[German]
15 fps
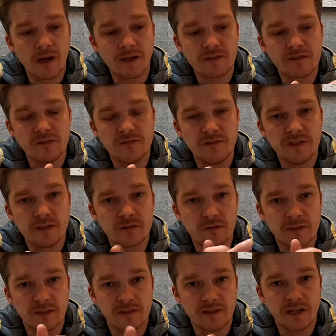aktivieren
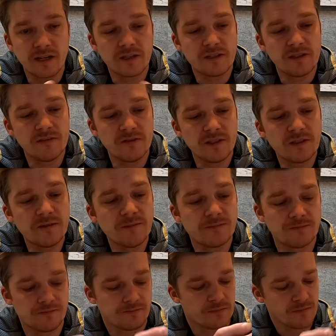oder deaktivieren.
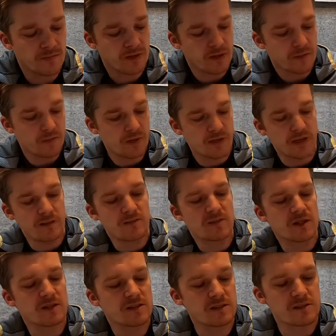Bei jedem
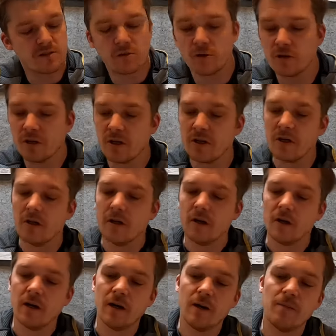Tastendruck
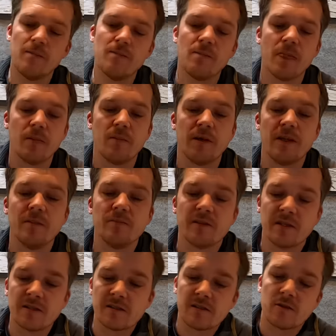ähm, bei jedem
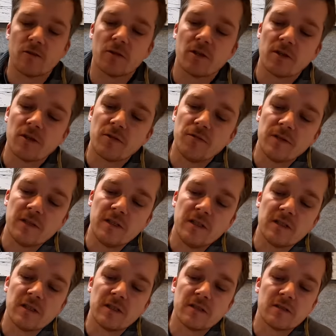Tastendruck
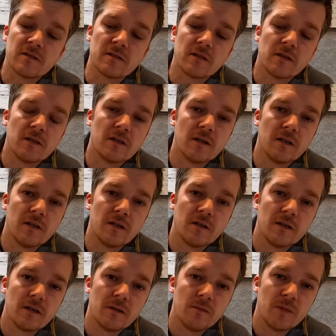quittiert er das
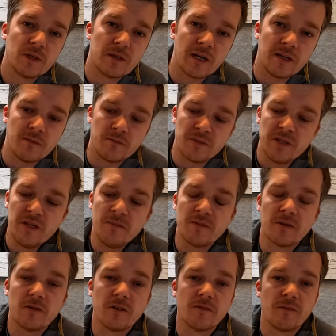mit einem Piep
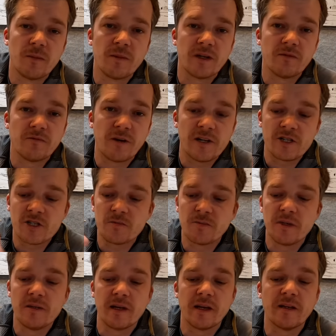und wenn man einen falschen
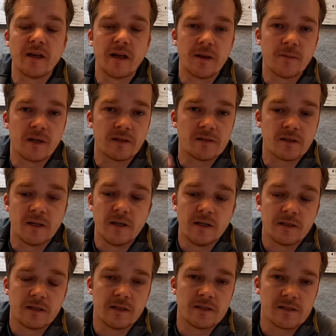Pin eingegeben hat,
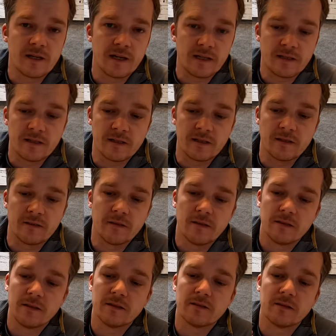dann zeigt er,
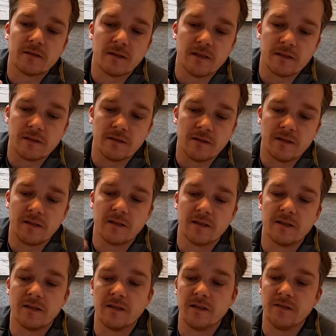dass es halt nicht der
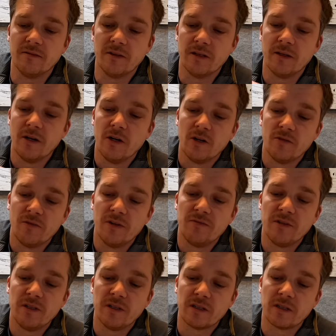richtige war. Und wenn
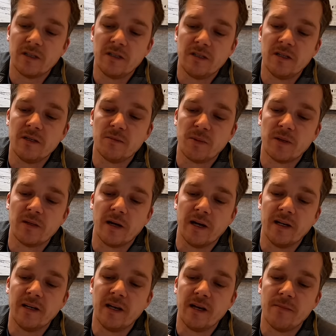wir den richtigen Pin
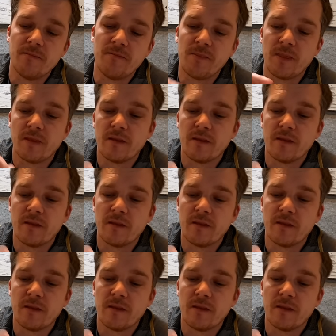eingeben,